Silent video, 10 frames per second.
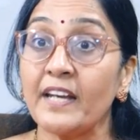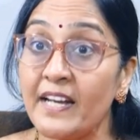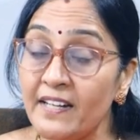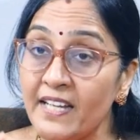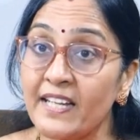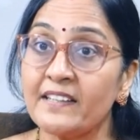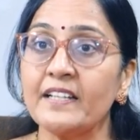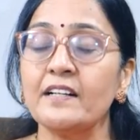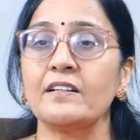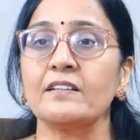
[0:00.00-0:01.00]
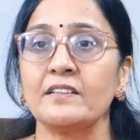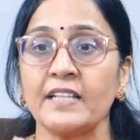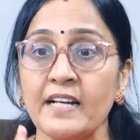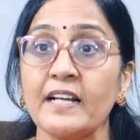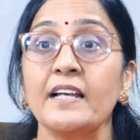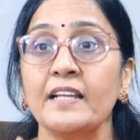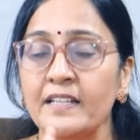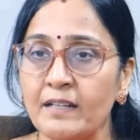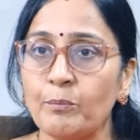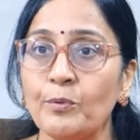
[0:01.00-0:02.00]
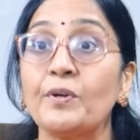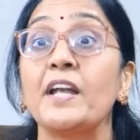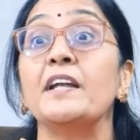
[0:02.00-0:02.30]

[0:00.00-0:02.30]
రెండే తినట తినగలిగినప్పుడు